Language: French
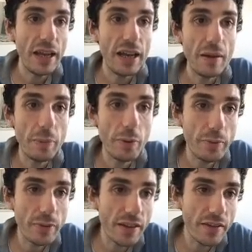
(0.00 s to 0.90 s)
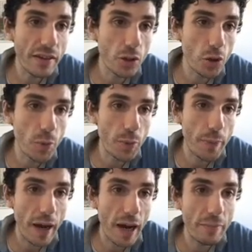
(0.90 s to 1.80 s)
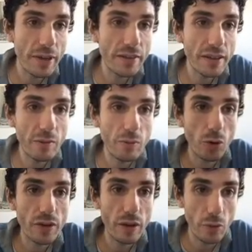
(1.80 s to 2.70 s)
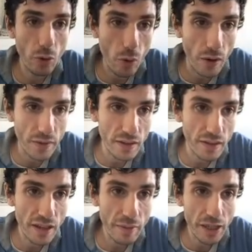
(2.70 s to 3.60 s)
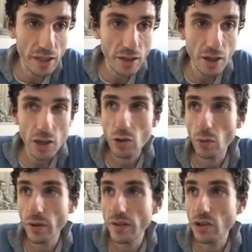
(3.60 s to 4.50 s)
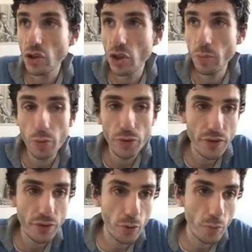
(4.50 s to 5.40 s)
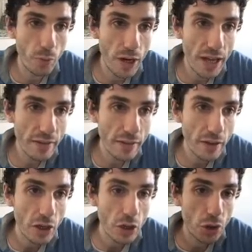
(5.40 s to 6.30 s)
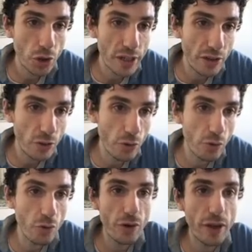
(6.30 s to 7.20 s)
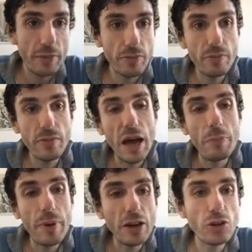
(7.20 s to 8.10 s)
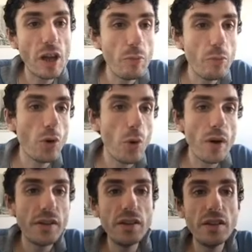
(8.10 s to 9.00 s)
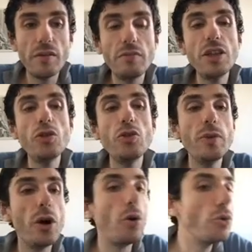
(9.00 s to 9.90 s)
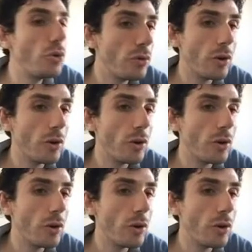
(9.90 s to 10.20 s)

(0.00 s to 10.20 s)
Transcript: La première, c'est que je peux paramétrer mon tableau croisé dynamique. Donc ici, j'ai une petite molette. Je clique dessus et il l'appelle tableau croisé dynamique numéro 2.